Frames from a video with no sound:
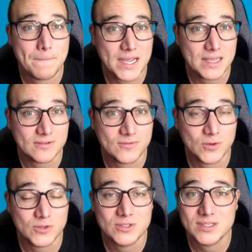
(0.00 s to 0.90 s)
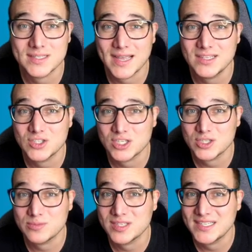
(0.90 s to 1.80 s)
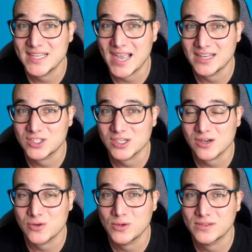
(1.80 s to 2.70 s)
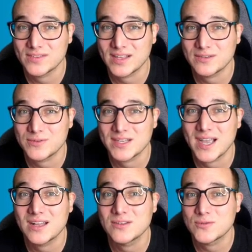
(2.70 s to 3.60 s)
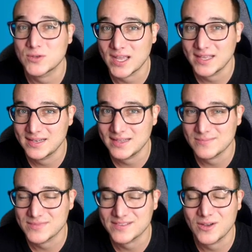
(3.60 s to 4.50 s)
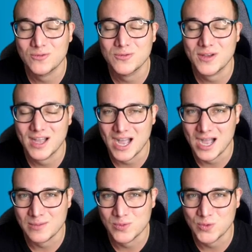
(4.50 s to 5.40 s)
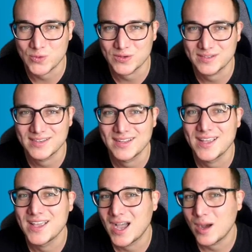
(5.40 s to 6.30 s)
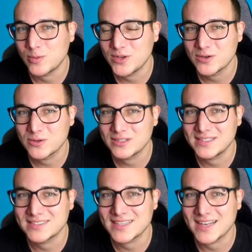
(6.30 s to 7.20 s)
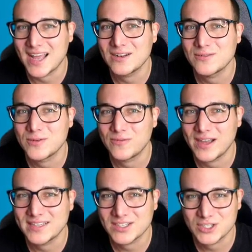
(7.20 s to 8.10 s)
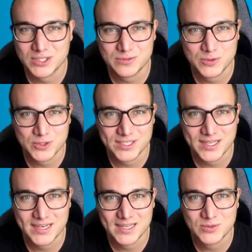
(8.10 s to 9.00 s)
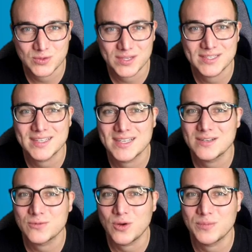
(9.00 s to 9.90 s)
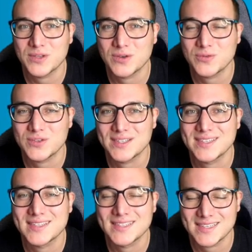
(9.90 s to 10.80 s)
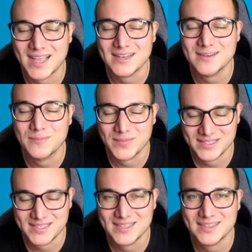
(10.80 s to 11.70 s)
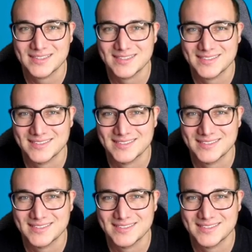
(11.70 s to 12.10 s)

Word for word: bei Erfolg, dein ChatGPT-Einsteigerkurs-Zertifikat für deinen Lebenslauf abholen. Abonniere euch diesen Kanal für weitere Schritt-für-Schritt-Anleitungen. Ich freue mich auf dich, dein Matthias.